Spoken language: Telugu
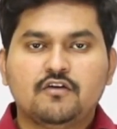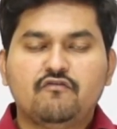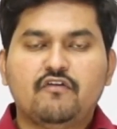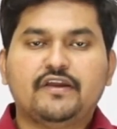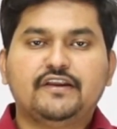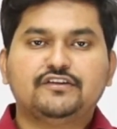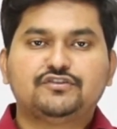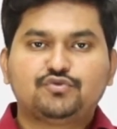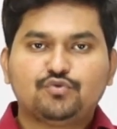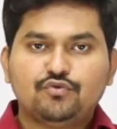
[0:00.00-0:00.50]

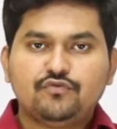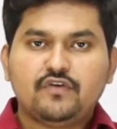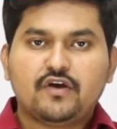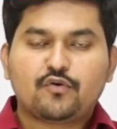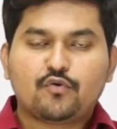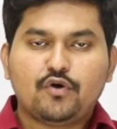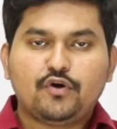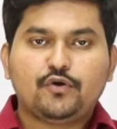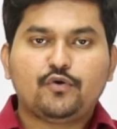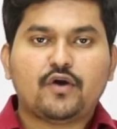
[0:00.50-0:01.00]
వెరీ సూన్
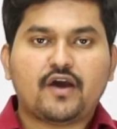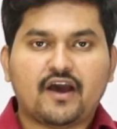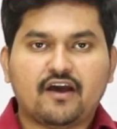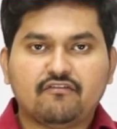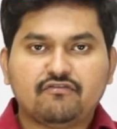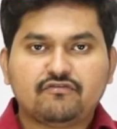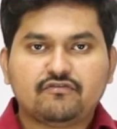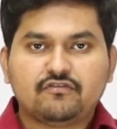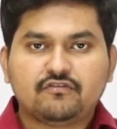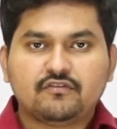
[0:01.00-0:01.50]
వీఆర్ గోయింగ్ టు
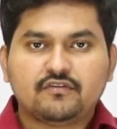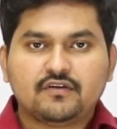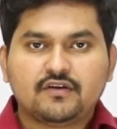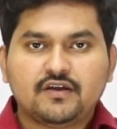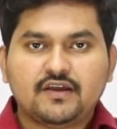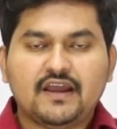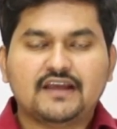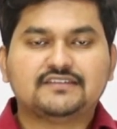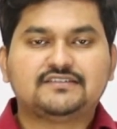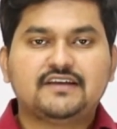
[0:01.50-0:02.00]
హ్యావ్
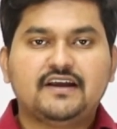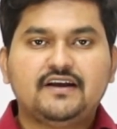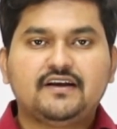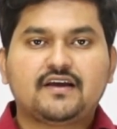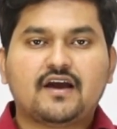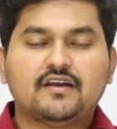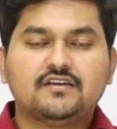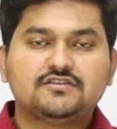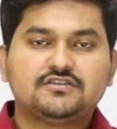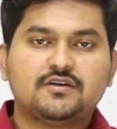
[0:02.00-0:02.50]
ఎస్ఐ
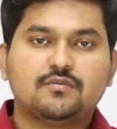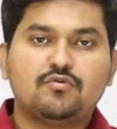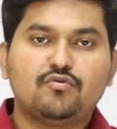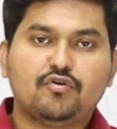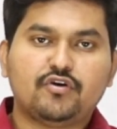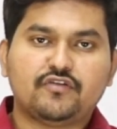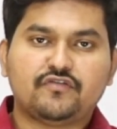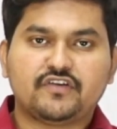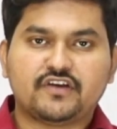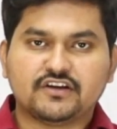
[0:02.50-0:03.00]
అండ్ కానిస్టేబుల్
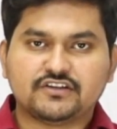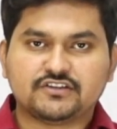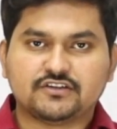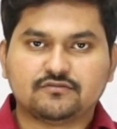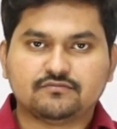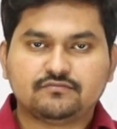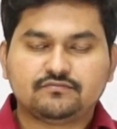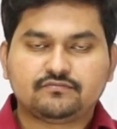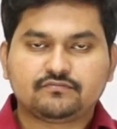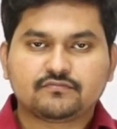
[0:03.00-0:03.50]

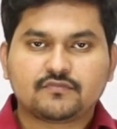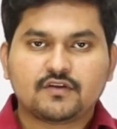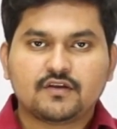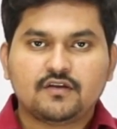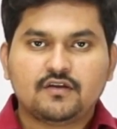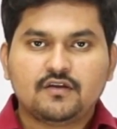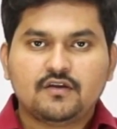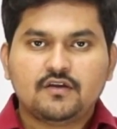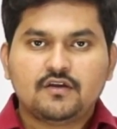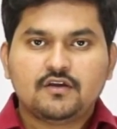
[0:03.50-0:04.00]
నోటిఫికేషన్
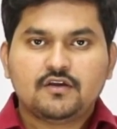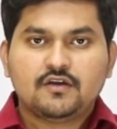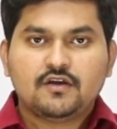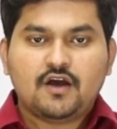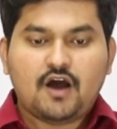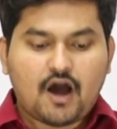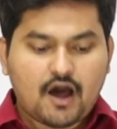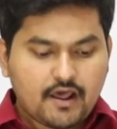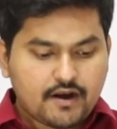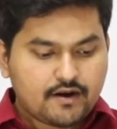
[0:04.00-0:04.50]

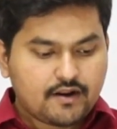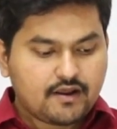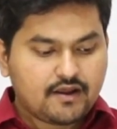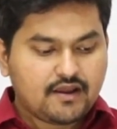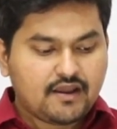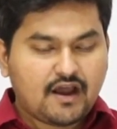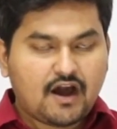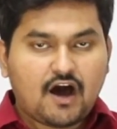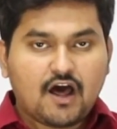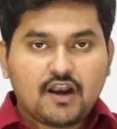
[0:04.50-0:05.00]
ఆర్
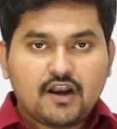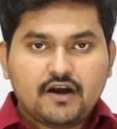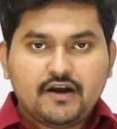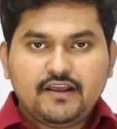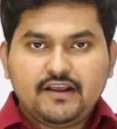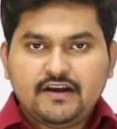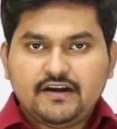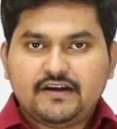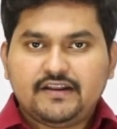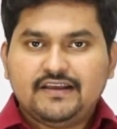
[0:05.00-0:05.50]

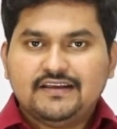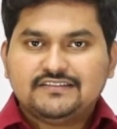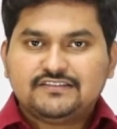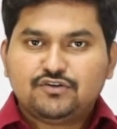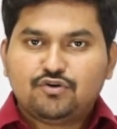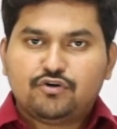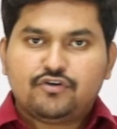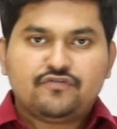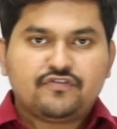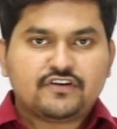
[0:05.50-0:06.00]
ఆల్రెడీ
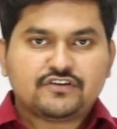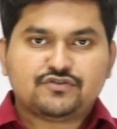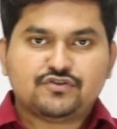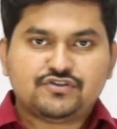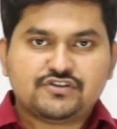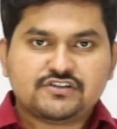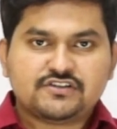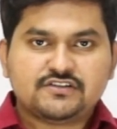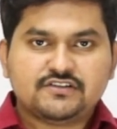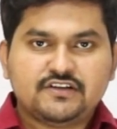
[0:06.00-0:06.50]
డిఎస్సి నోటిఫికేషన్
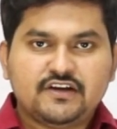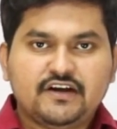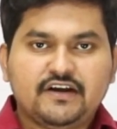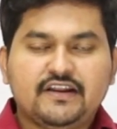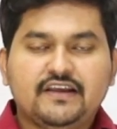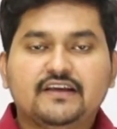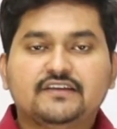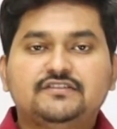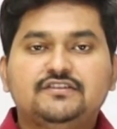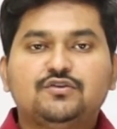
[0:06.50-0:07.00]
వచ్చేసింది
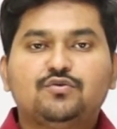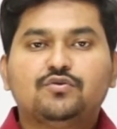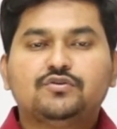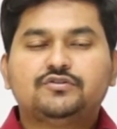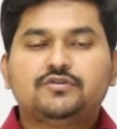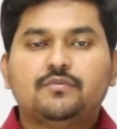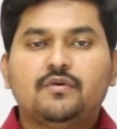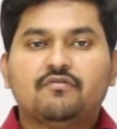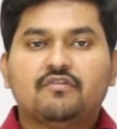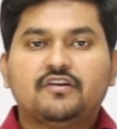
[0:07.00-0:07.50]
డిఎస్సి e
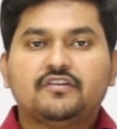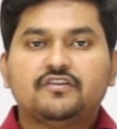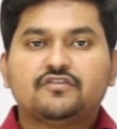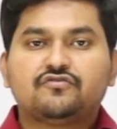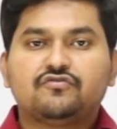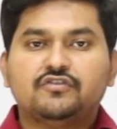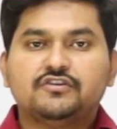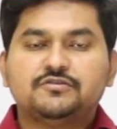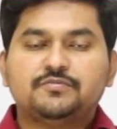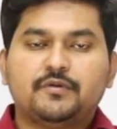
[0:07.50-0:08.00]
కోసం ఎవరైతే
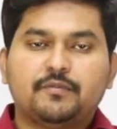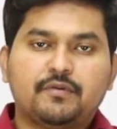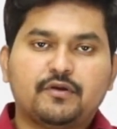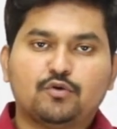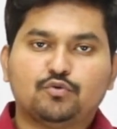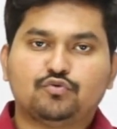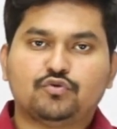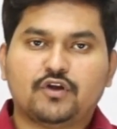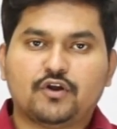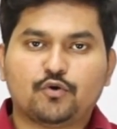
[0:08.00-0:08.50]
స్టూడెంట్స్
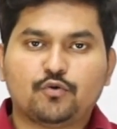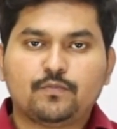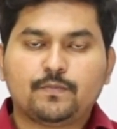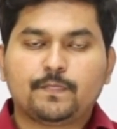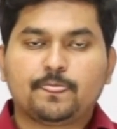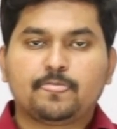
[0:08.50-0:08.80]
ప్రిపేర్ అవుతున్నారో